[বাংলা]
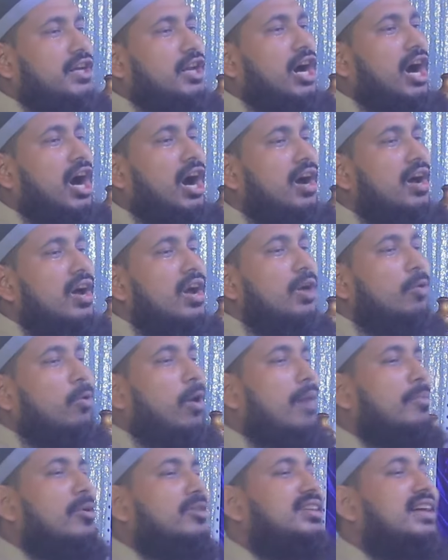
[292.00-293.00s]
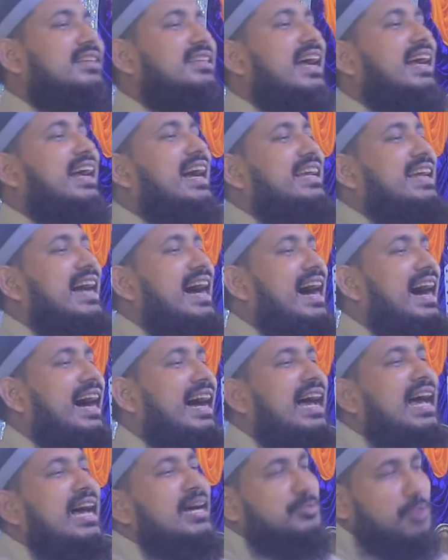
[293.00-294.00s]
ছিল ক্ষমতা দেখাইয়া
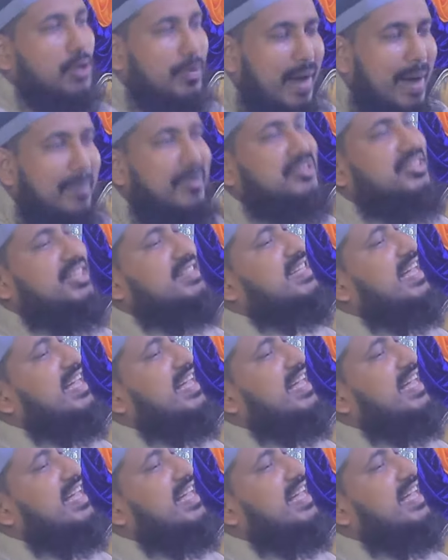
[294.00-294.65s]
সভাপতি